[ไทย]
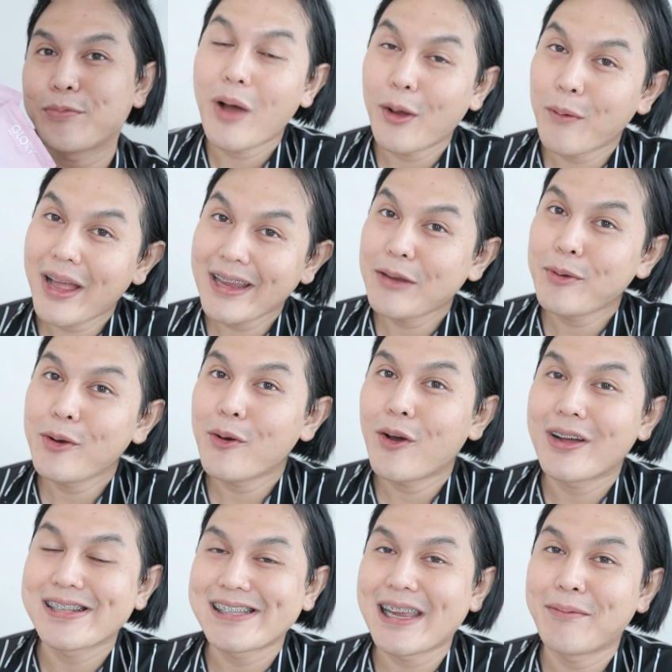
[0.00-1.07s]
หวังว่าคลิปวิดีโอ
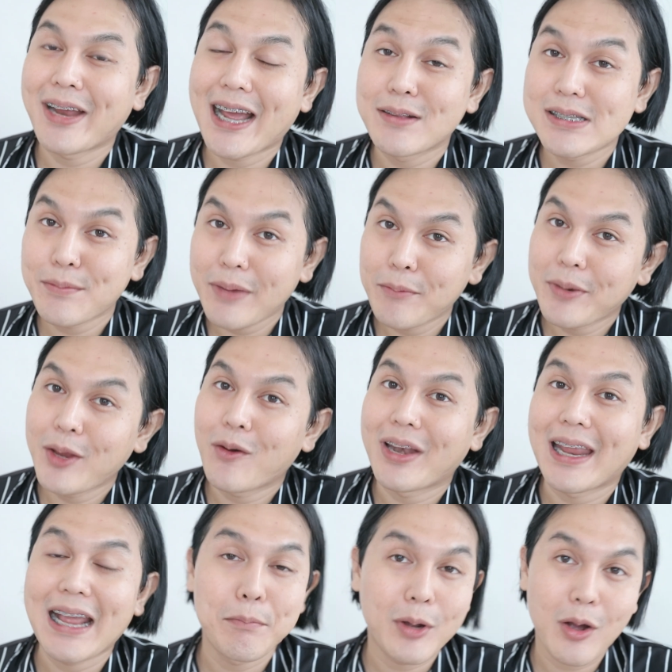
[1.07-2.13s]
ของเจมนะคะ จะเป็นประโยช
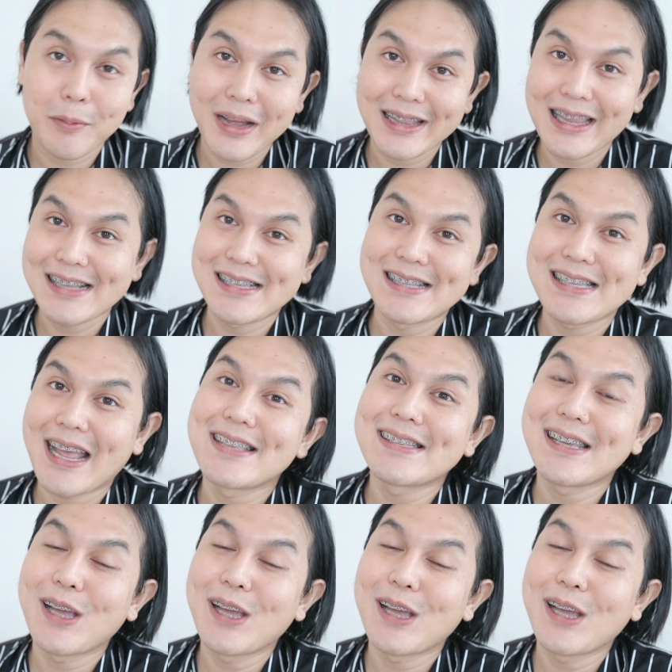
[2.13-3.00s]
น์ในการประกอบการตัดสินใจ